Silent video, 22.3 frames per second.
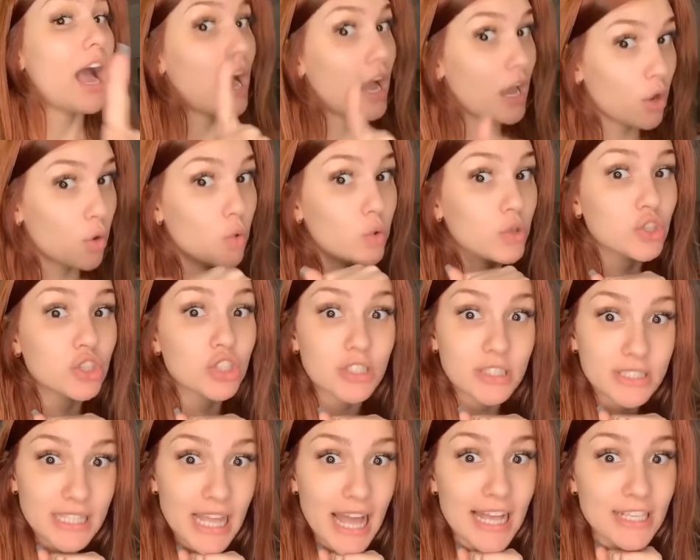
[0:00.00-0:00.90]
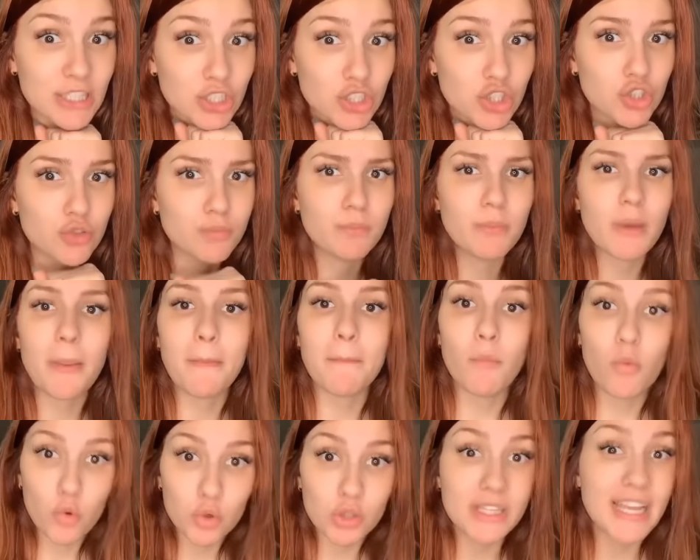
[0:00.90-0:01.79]
quantidade de
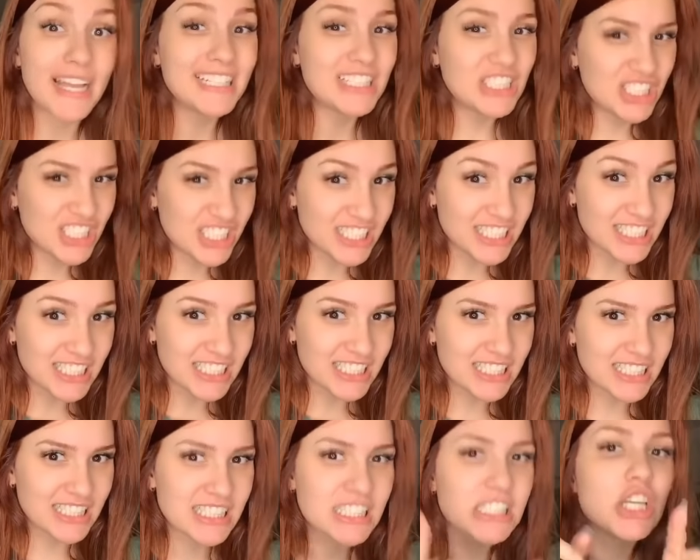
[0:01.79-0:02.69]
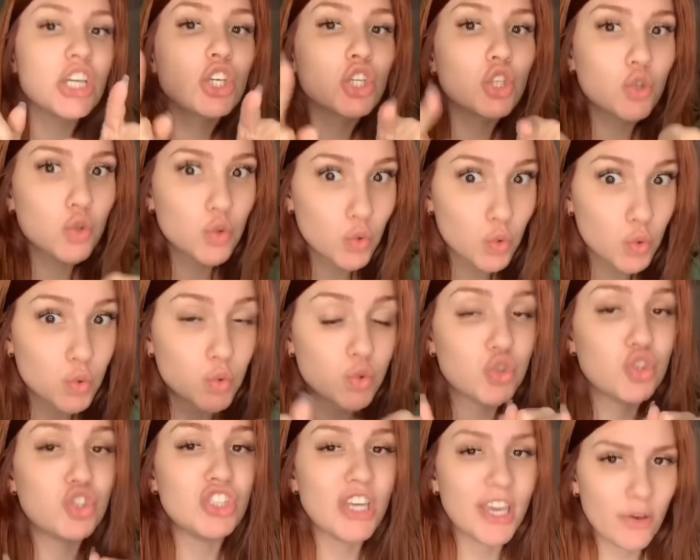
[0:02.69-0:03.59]
bermuda jeans que
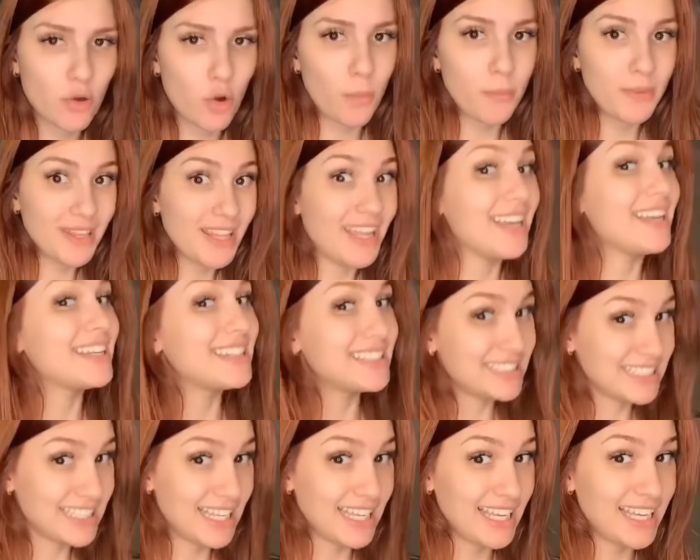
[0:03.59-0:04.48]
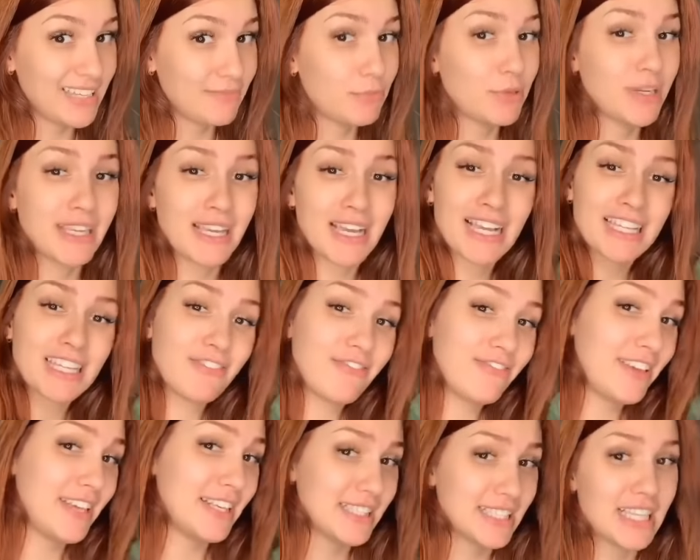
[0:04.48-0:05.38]
o Jacob tem que ter, porque cada
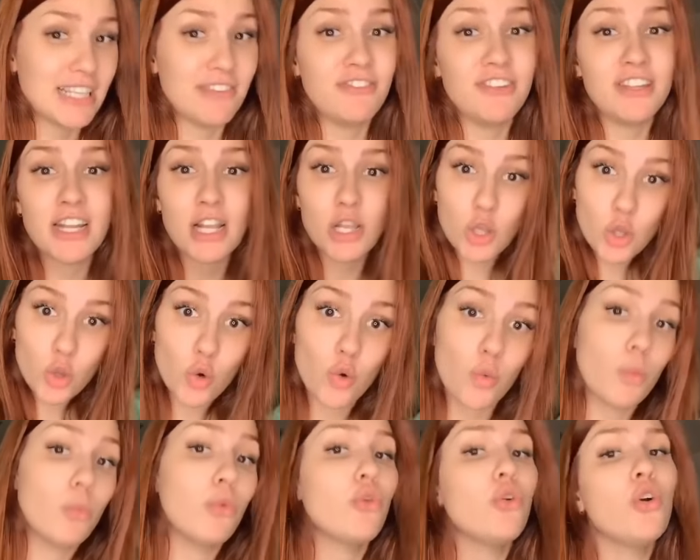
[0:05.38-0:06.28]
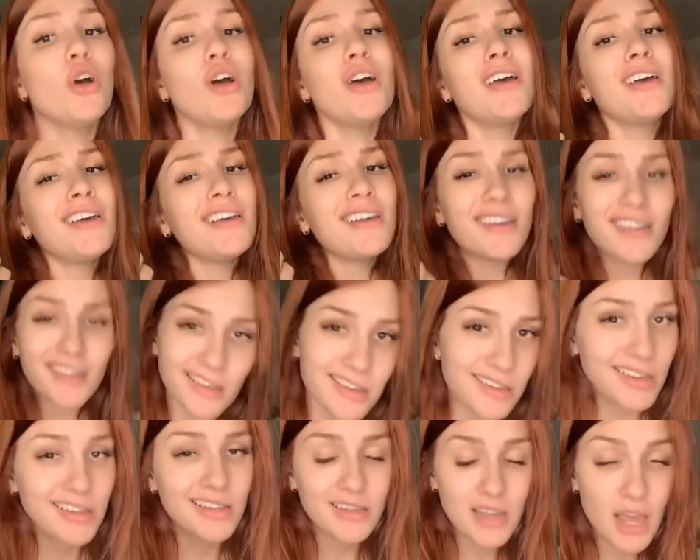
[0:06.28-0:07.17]
vez que ele vira lobo,
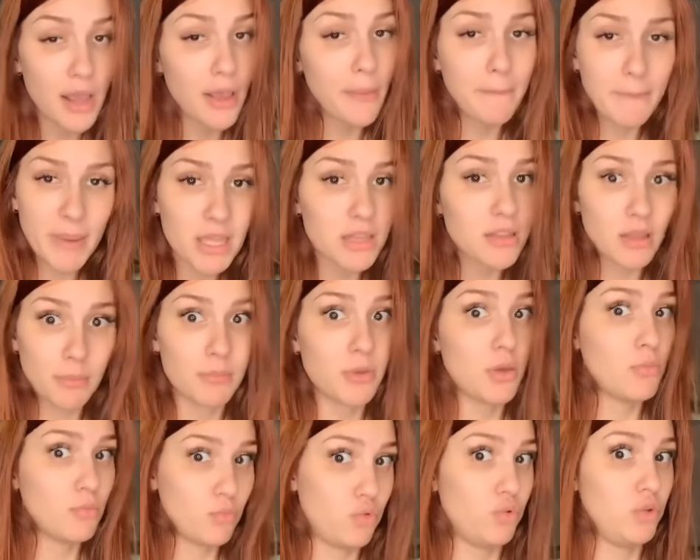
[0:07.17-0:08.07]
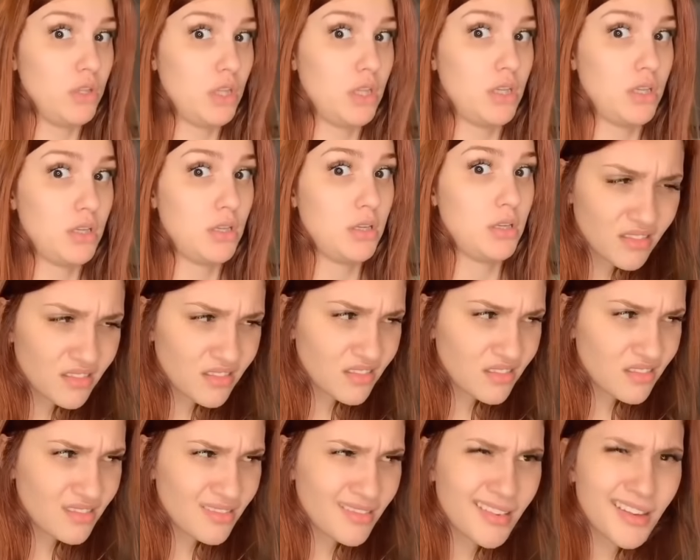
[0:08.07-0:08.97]
ele arrebenta a bermuda.
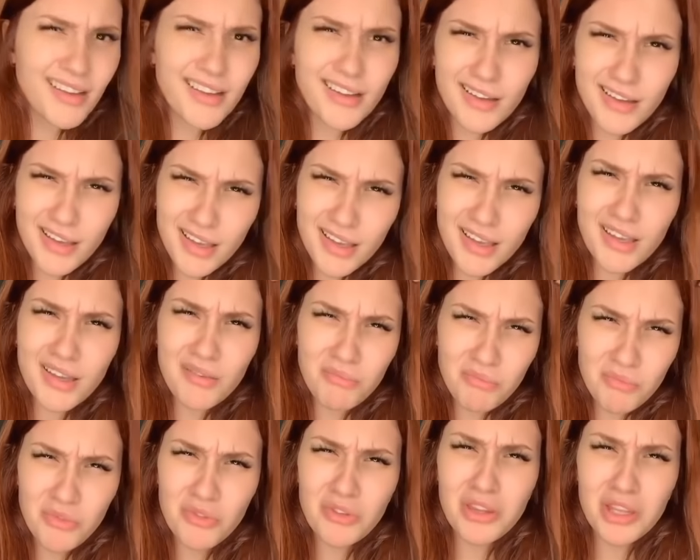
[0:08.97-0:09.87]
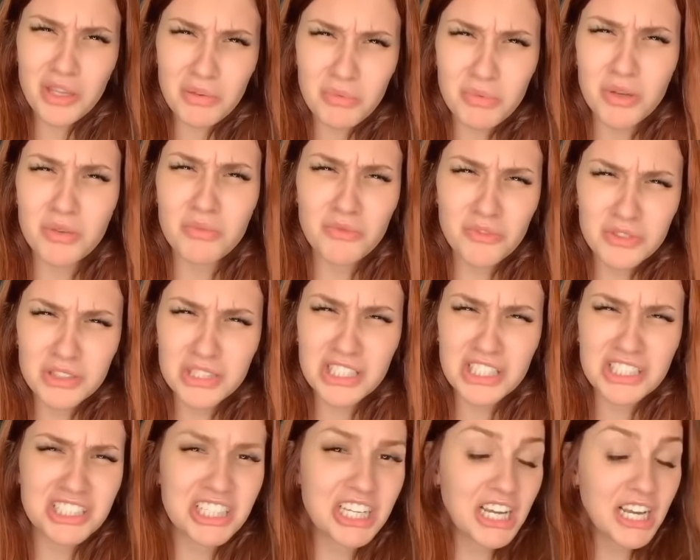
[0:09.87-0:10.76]
É muita bermuda
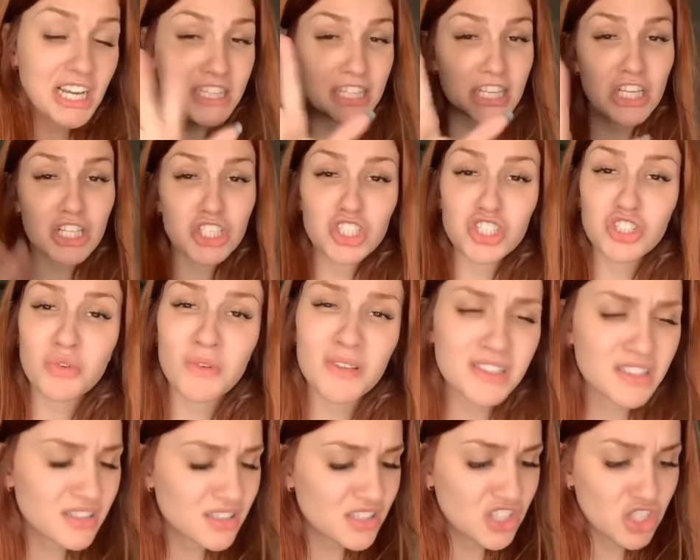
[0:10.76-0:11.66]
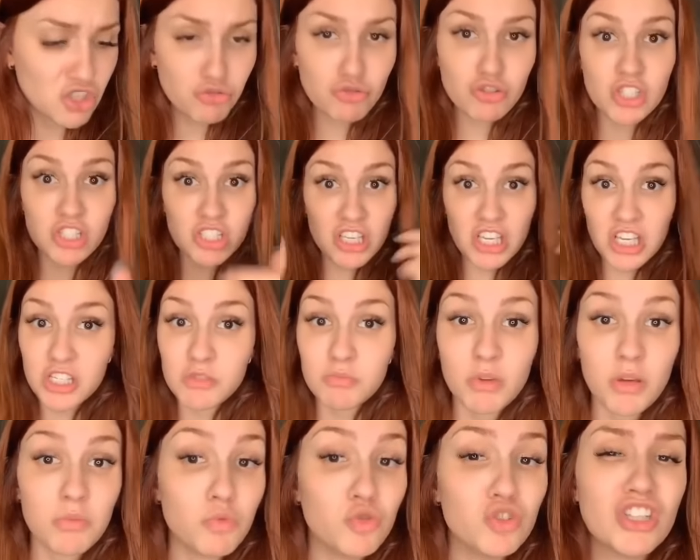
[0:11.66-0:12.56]
jeans. Cada dia umas 5, 6
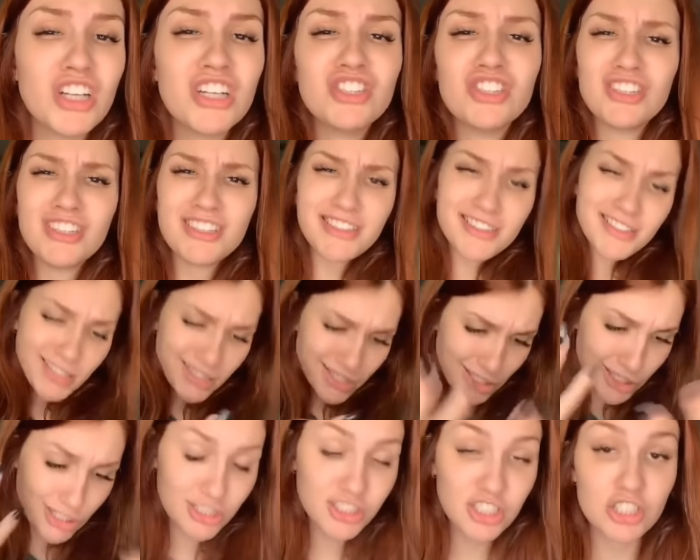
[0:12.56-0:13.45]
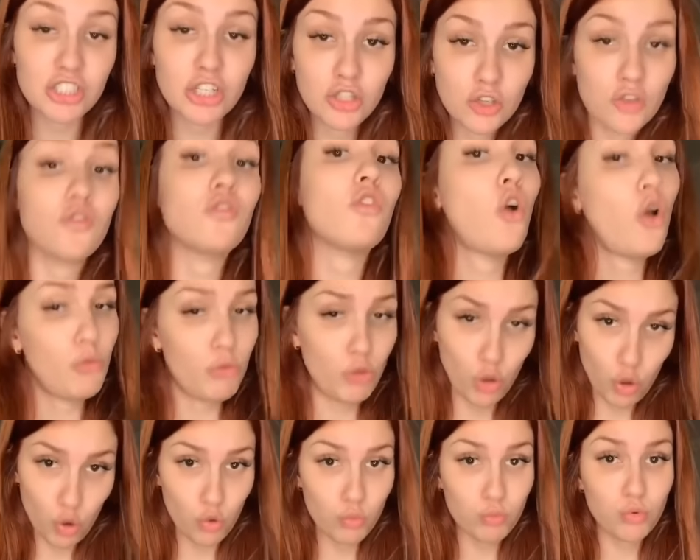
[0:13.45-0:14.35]
bermuda jeans que ele se transforma em
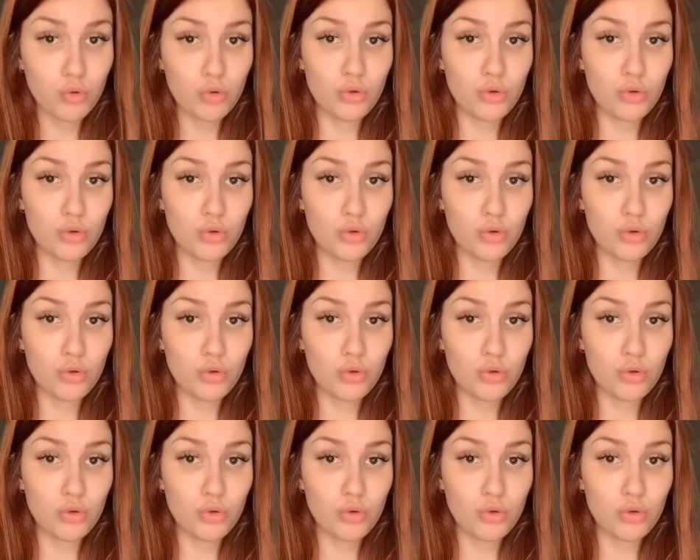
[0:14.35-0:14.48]
lobo.